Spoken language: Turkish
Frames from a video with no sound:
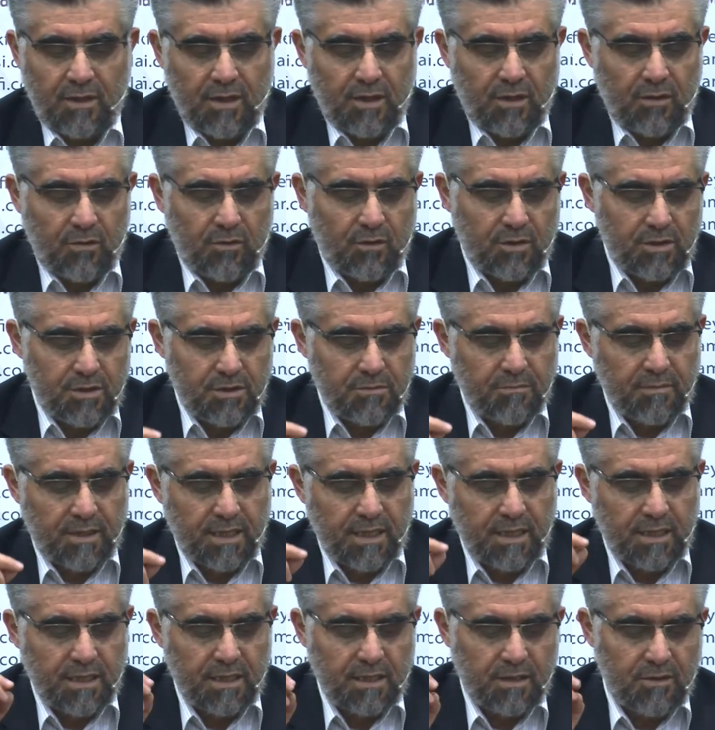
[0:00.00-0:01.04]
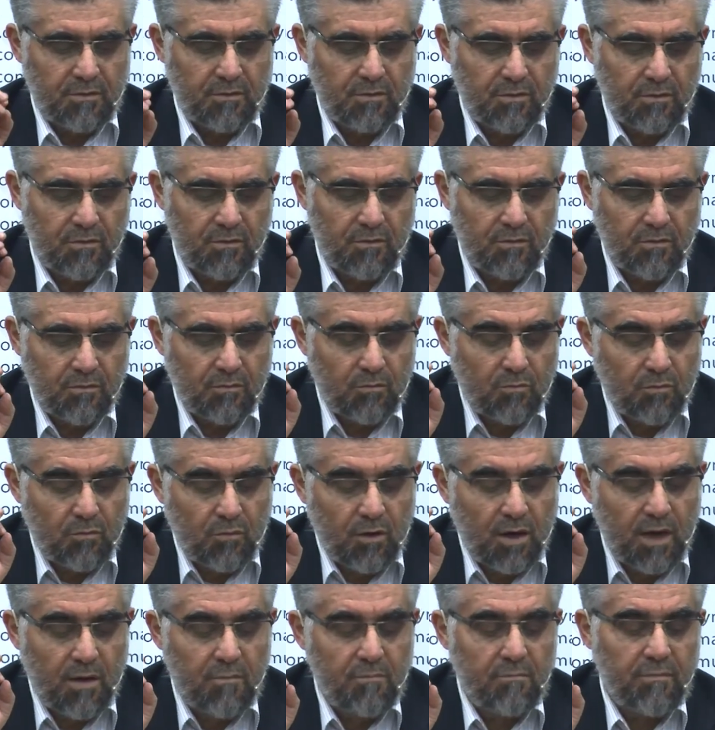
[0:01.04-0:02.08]
Onun için bak,
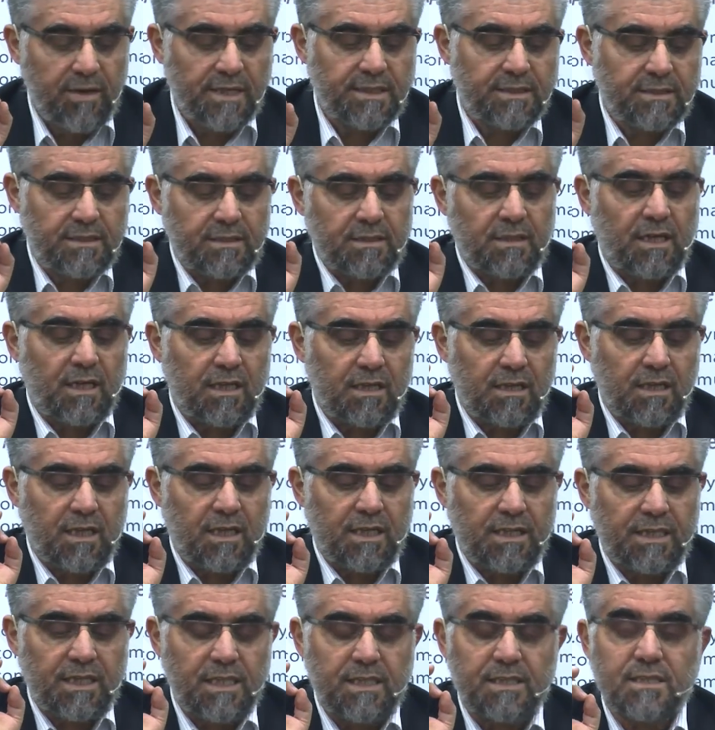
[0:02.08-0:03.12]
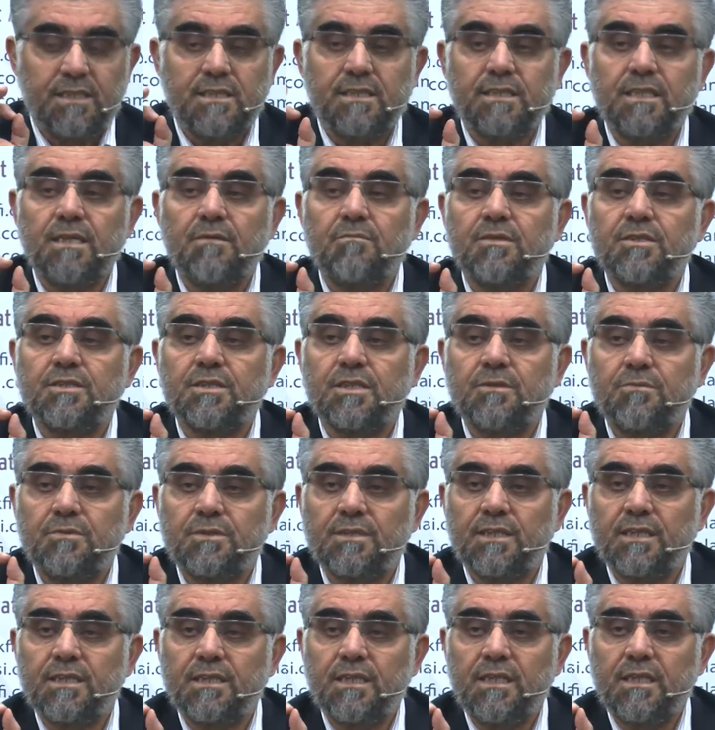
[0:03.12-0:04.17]
Muhammed Allah'ın elçisinden başka bir
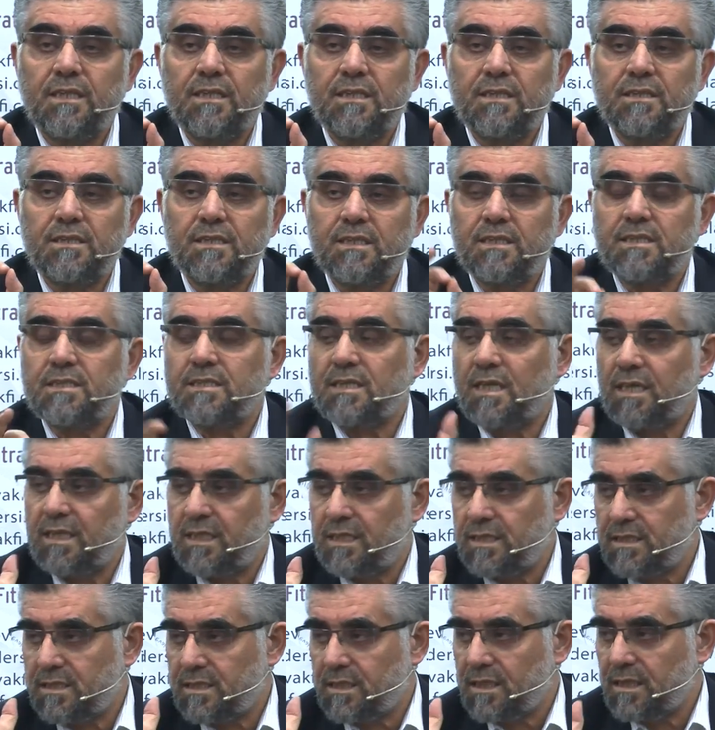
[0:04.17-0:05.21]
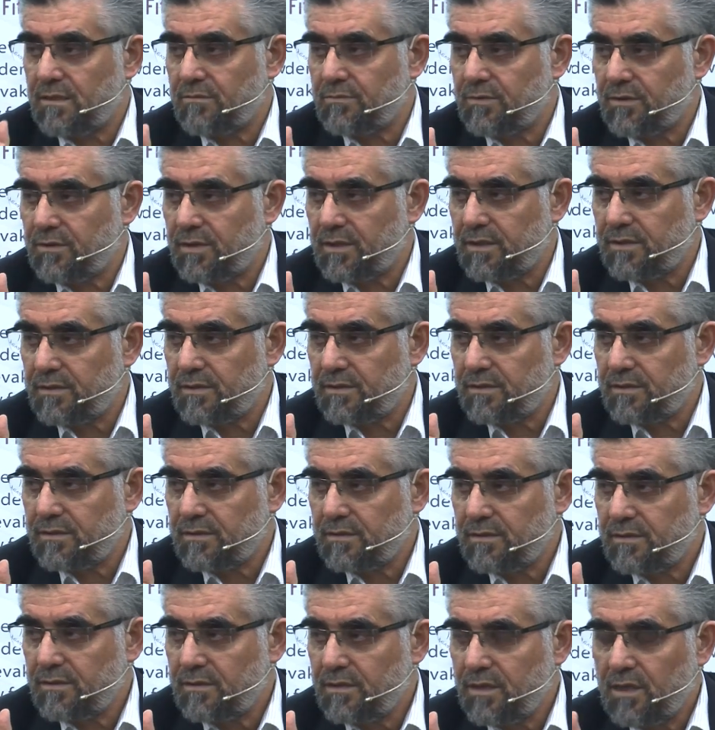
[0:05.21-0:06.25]
şey değildir. İsa aleyhisselam da öyledir.
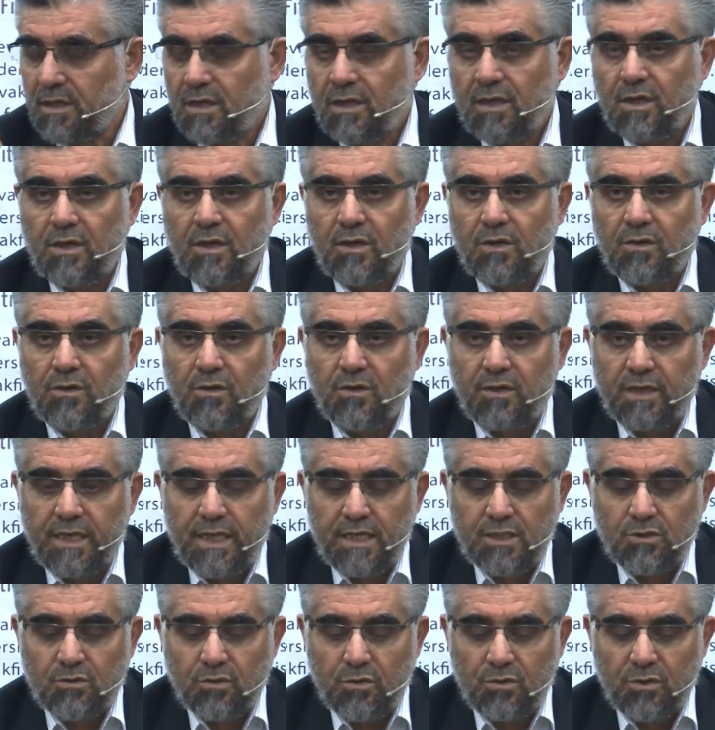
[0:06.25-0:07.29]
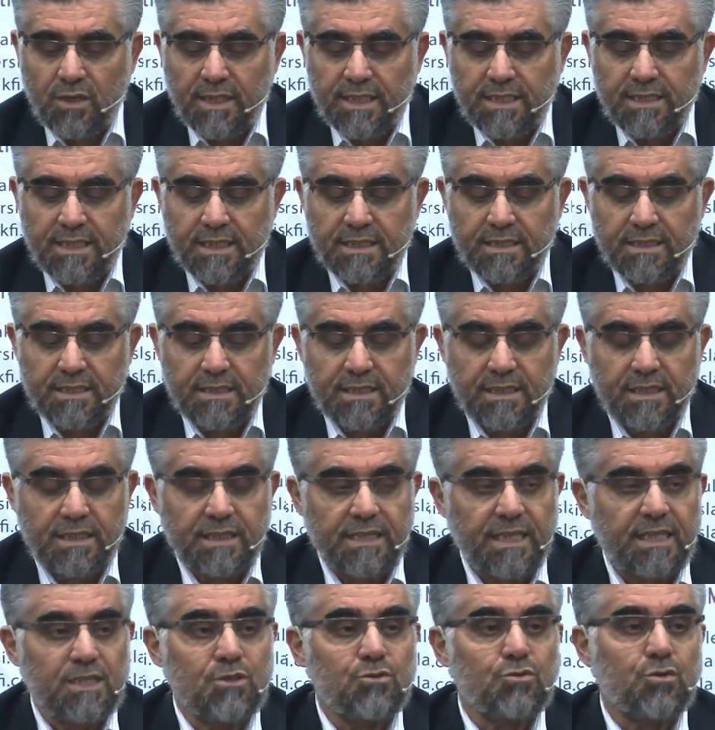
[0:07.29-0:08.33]
Öyleyse onların
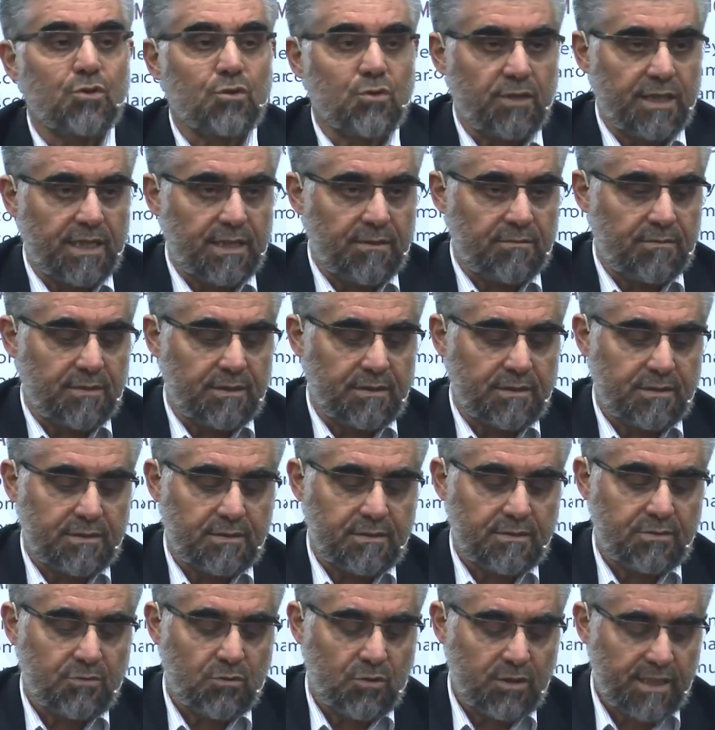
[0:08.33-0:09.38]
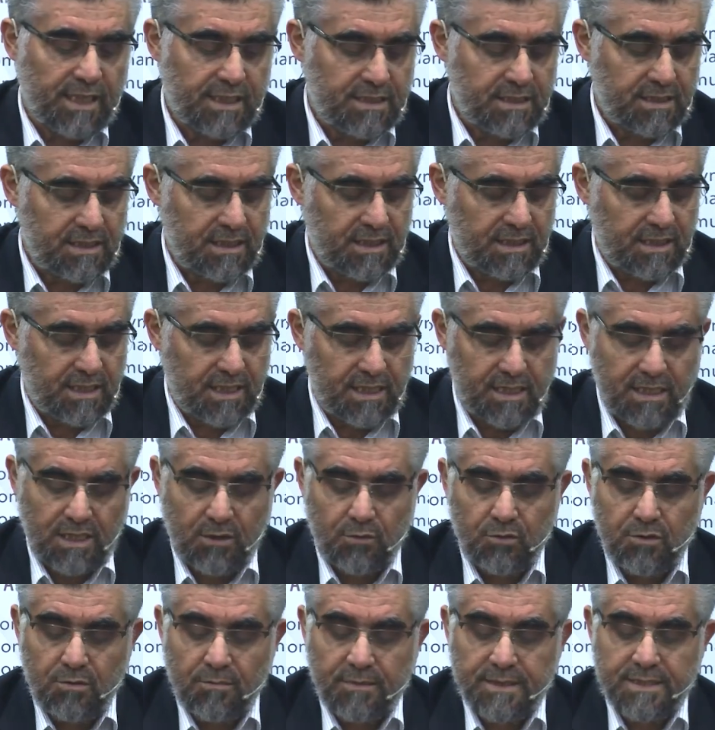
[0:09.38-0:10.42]
getirdikleri çok önemlidir. O getirdiklerine
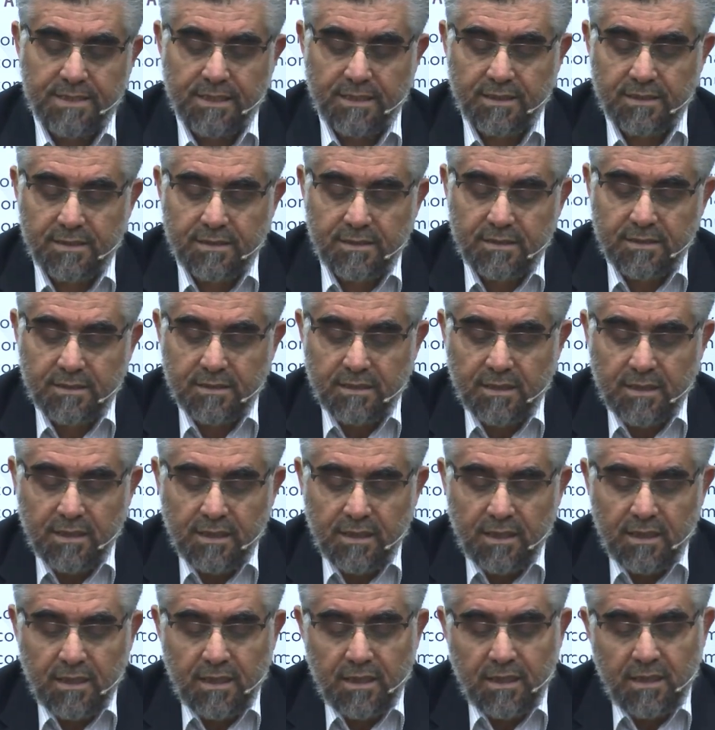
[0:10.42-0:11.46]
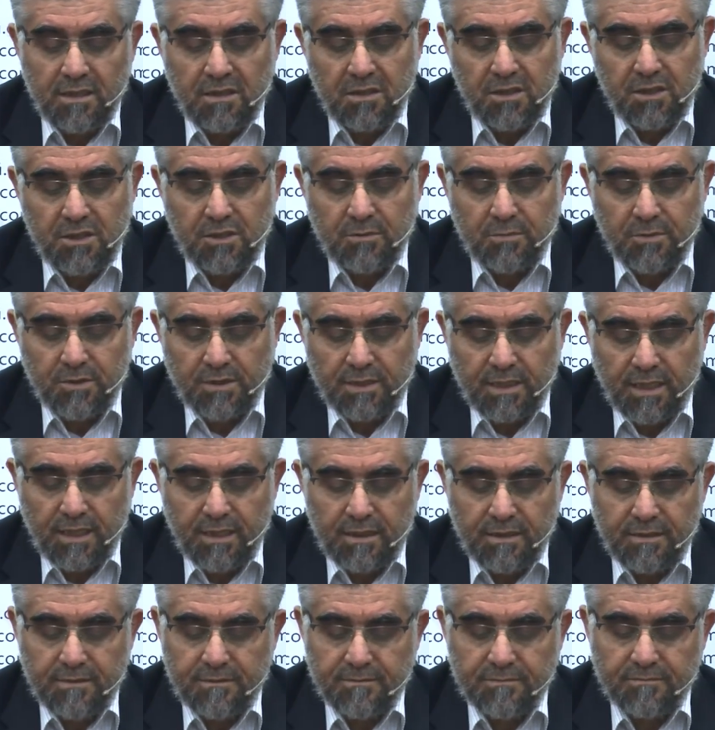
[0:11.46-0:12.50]
uymazsanız hiçbir
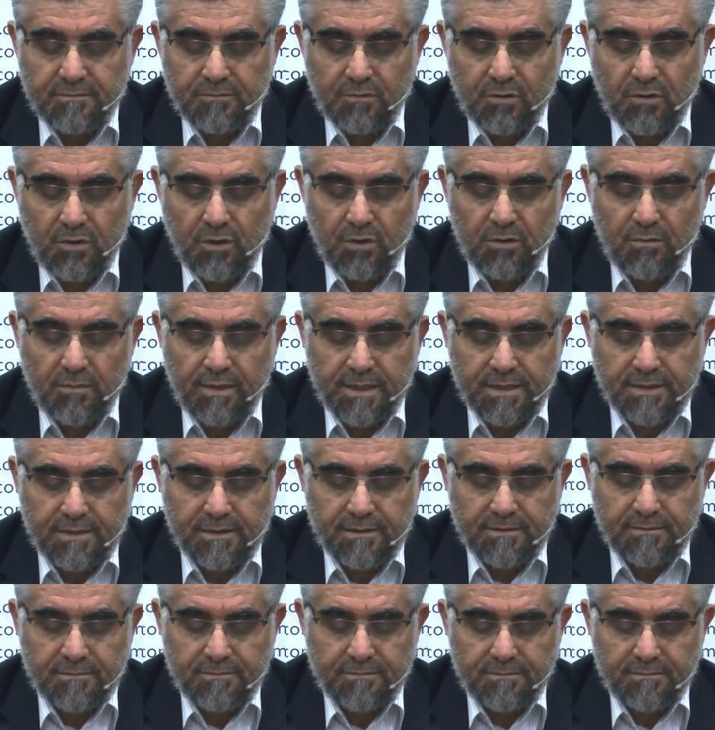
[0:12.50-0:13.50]
şey olmaz.